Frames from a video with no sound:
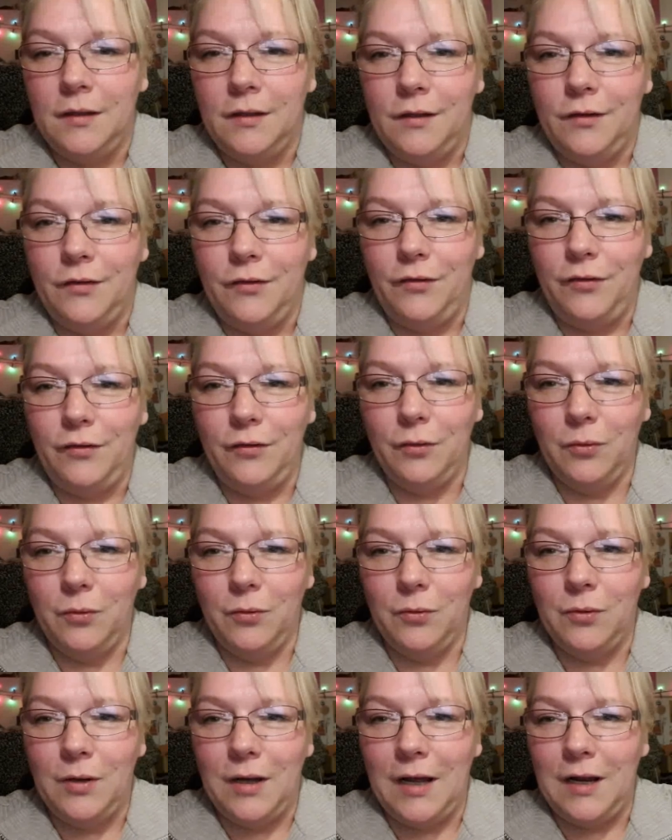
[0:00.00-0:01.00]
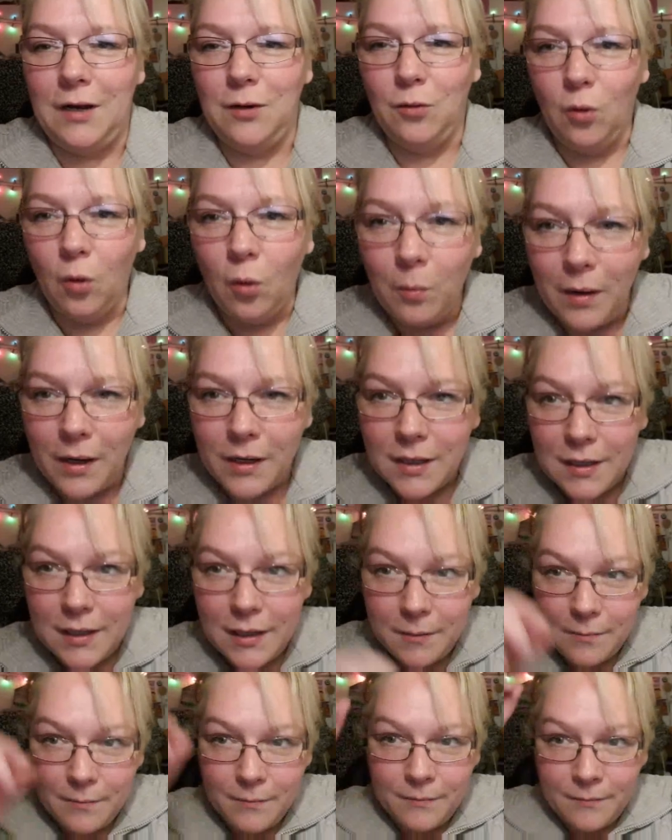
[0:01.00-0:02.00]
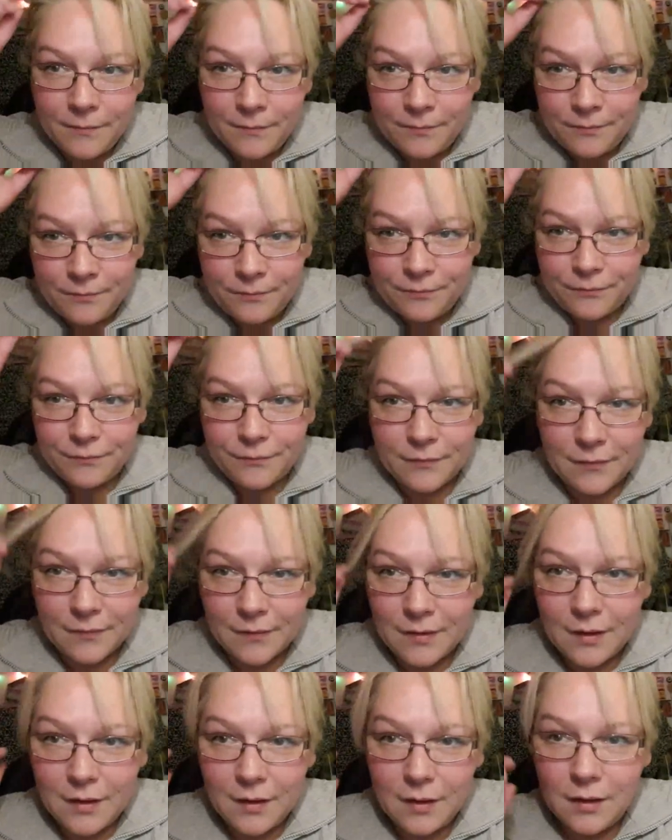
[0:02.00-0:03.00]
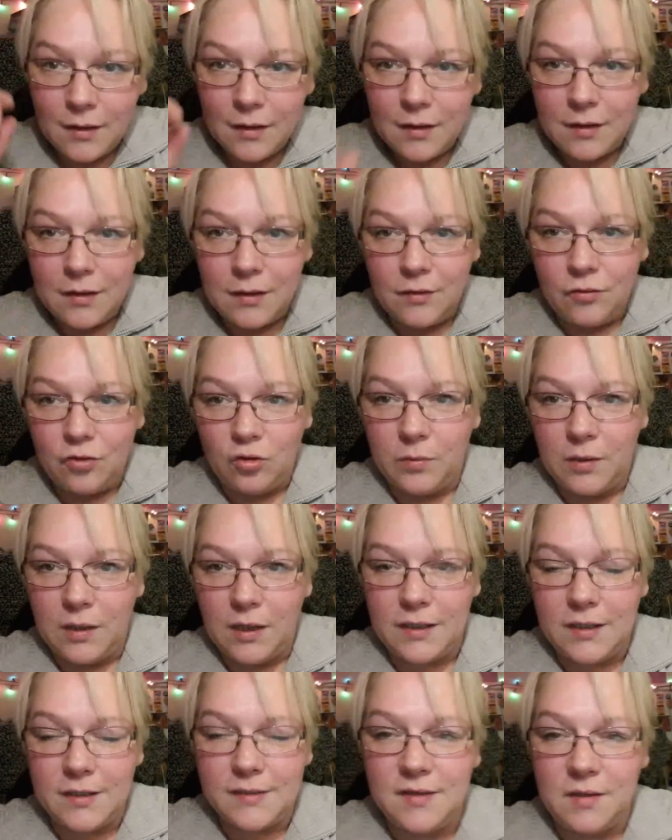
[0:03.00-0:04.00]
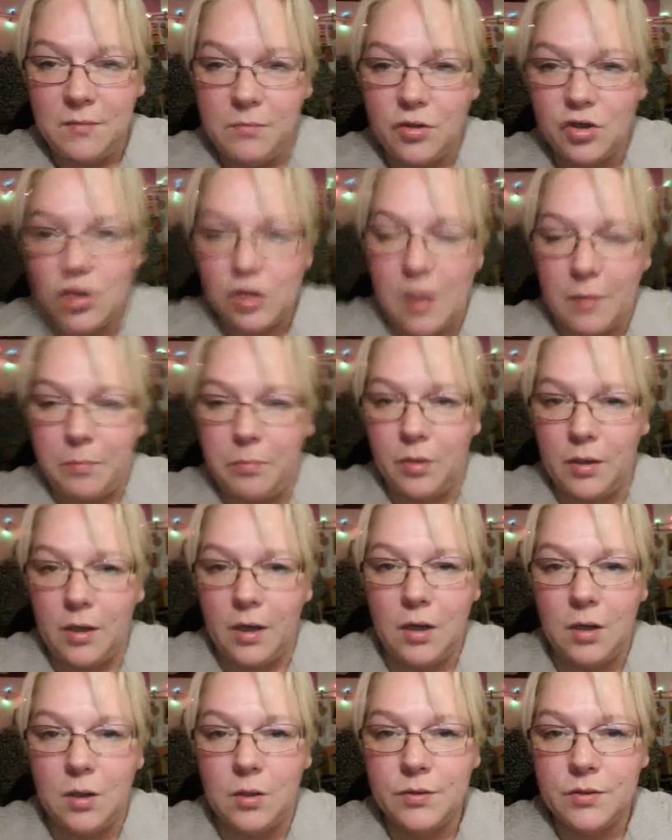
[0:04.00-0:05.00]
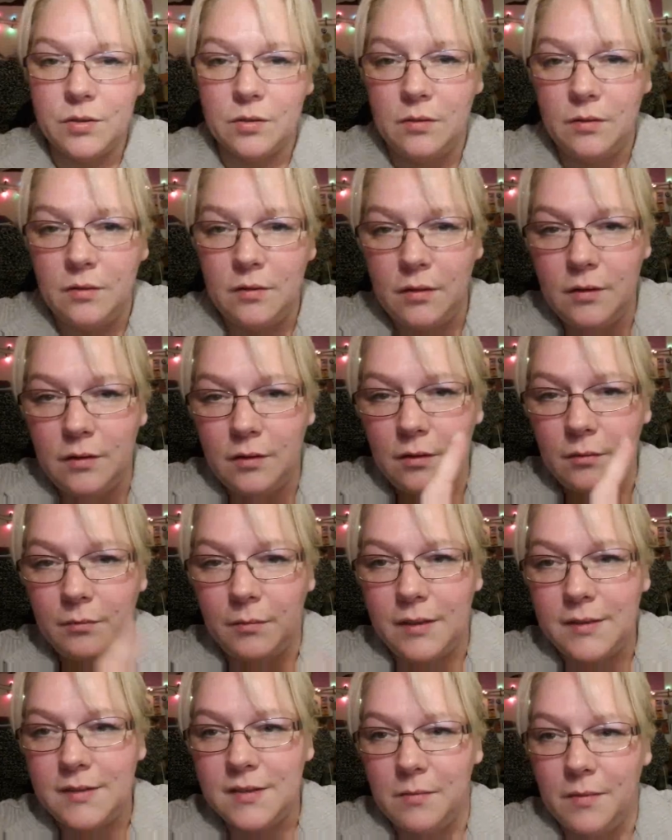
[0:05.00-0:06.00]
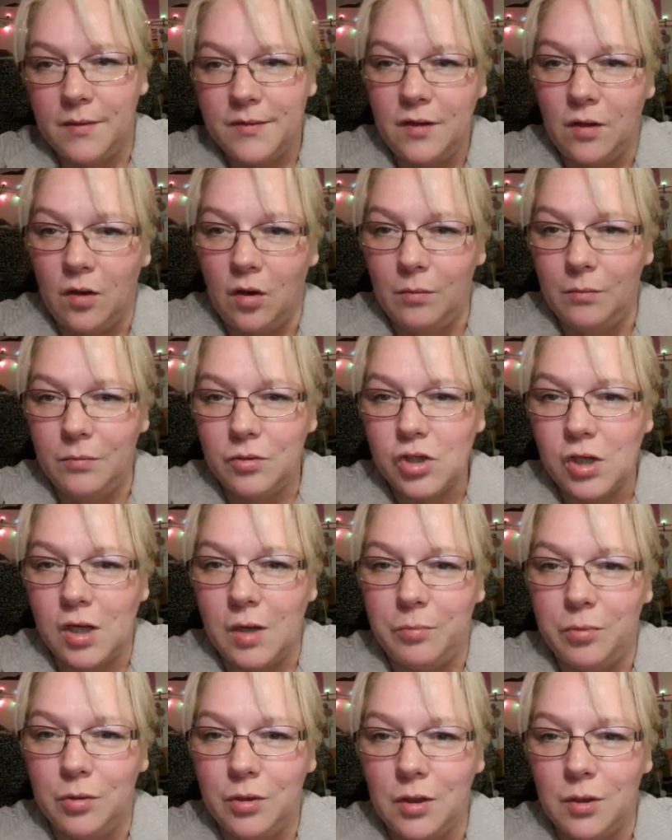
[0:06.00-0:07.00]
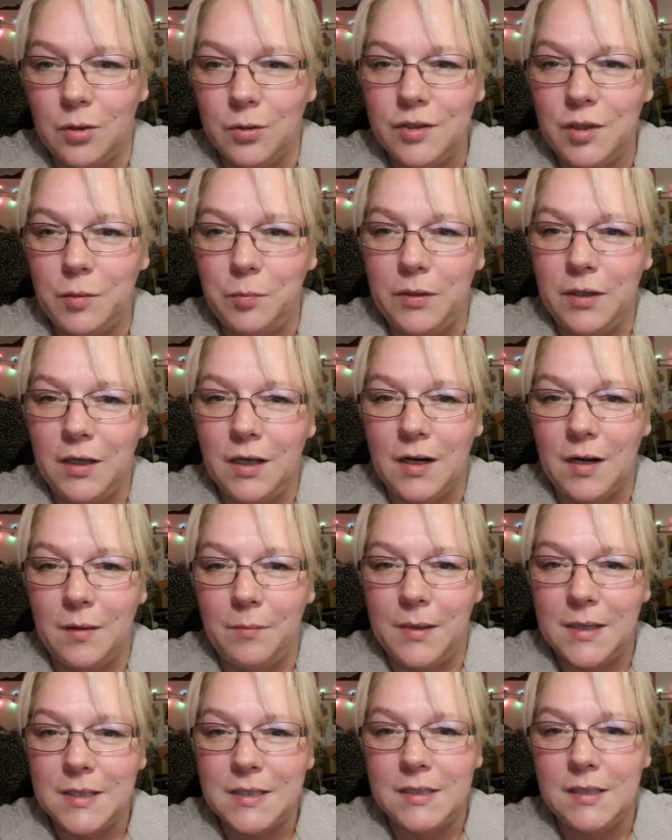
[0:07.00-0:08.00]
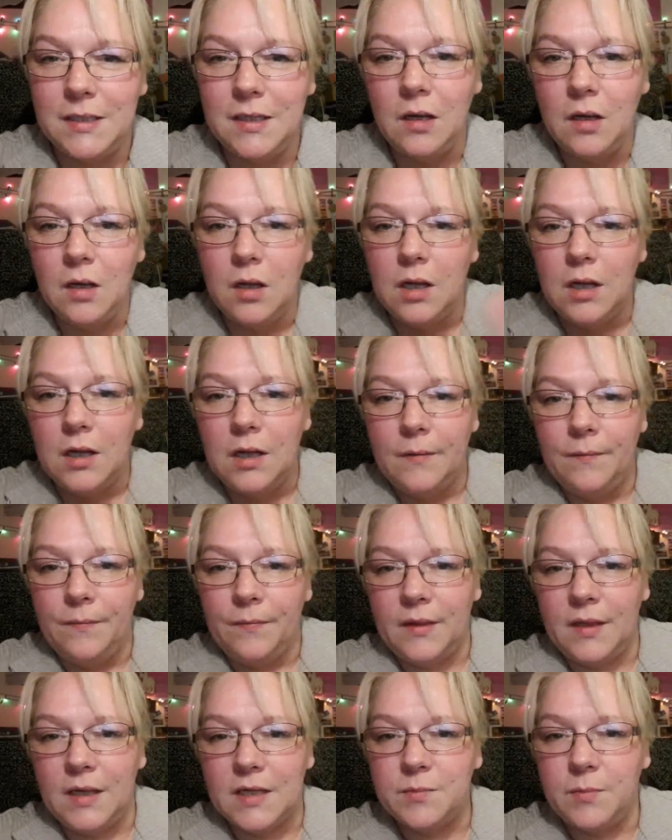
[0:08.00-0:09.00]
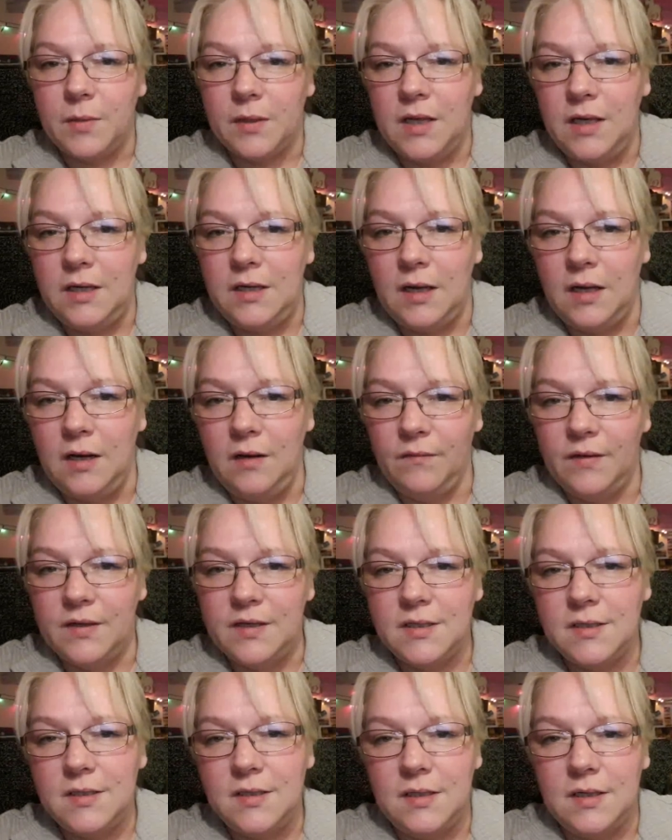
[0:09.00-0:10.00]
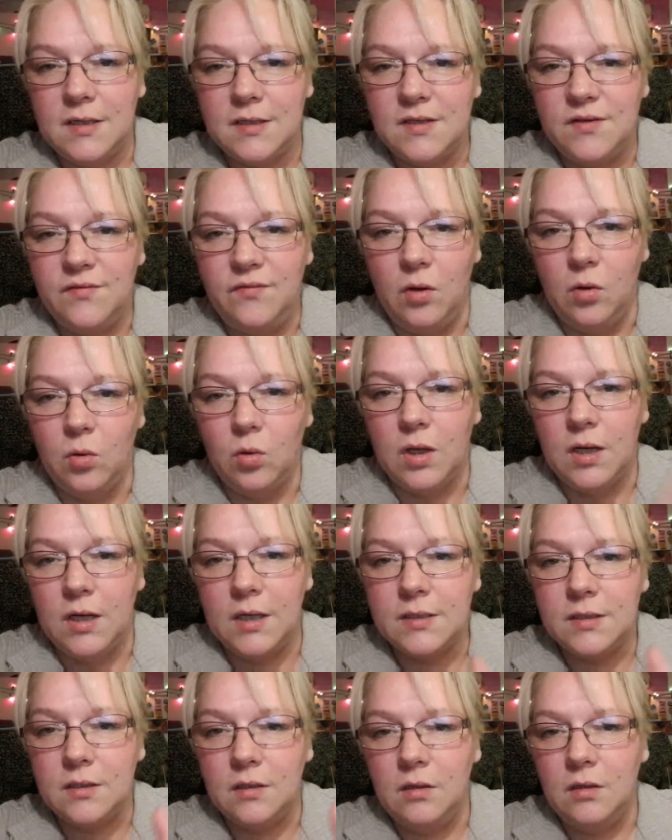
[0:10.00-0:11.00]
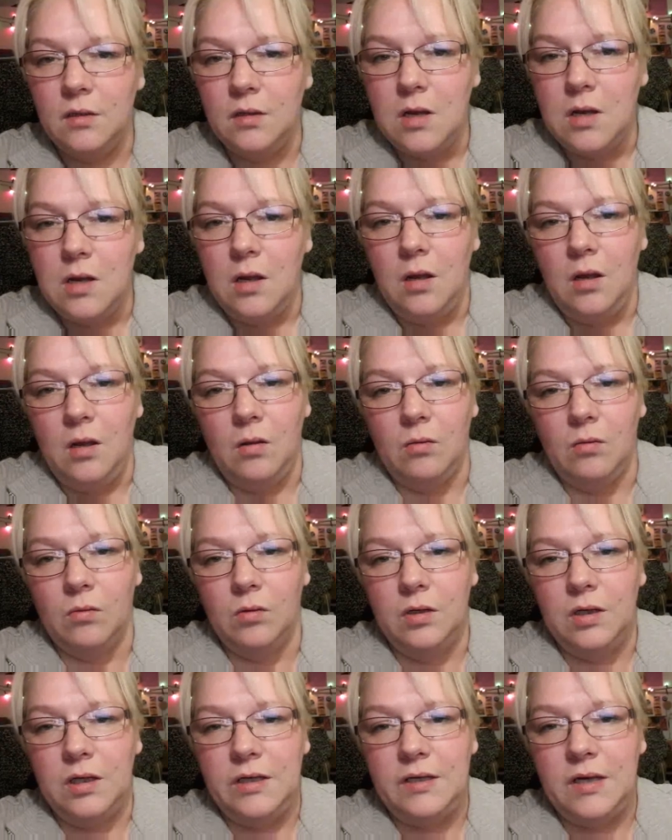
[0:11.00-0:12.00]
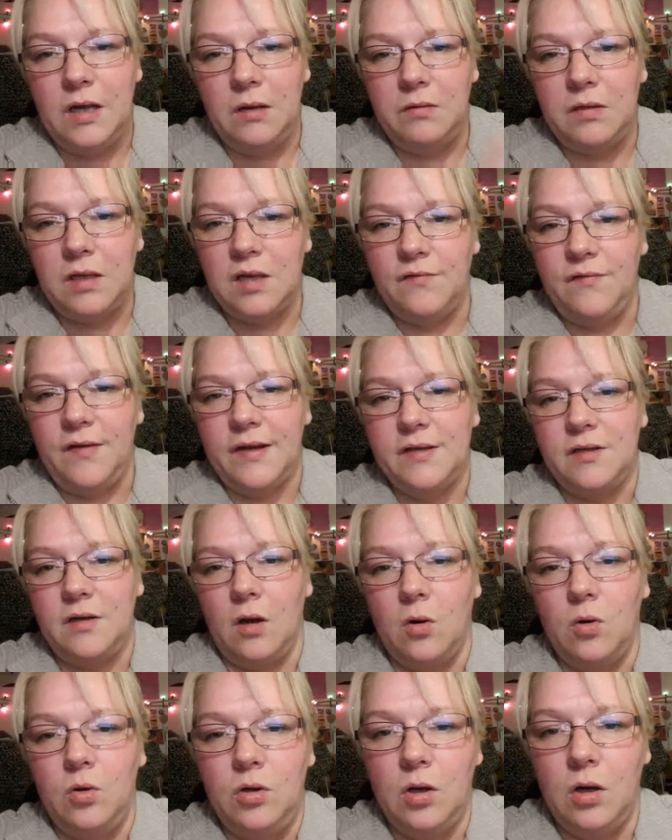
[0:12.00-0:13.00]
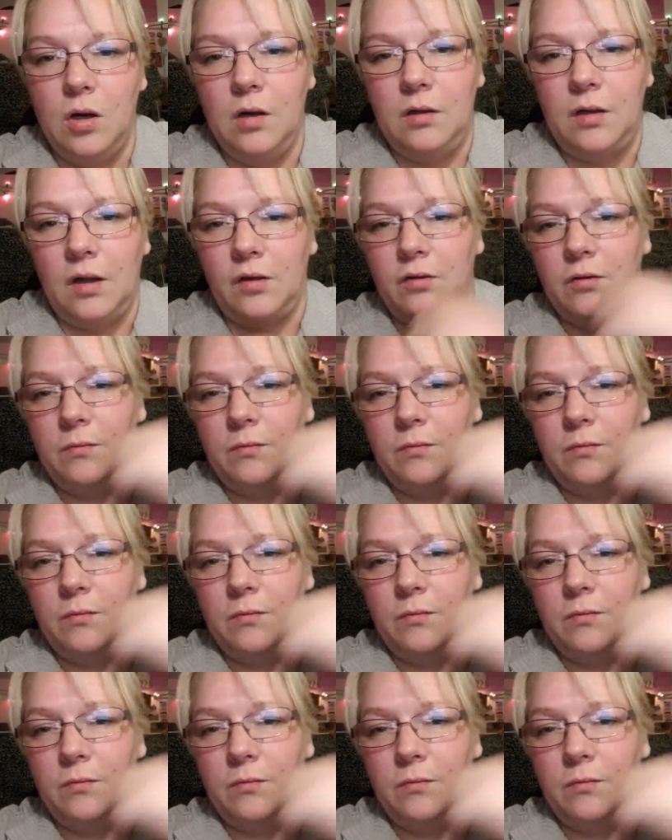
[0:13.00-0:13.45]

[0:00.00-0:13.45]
So, hallo meine Lieben. Tut mir leid, ich sehe ein bisschen kaputt aus und äh, mein Zimmer sieht auch ein bisschen kaputt aus. Ich bin gerade am Basteln. Das Paket da hinten, was ihr seht, das ist für Lukas. Und ich denke, das wächst auch noch. Das,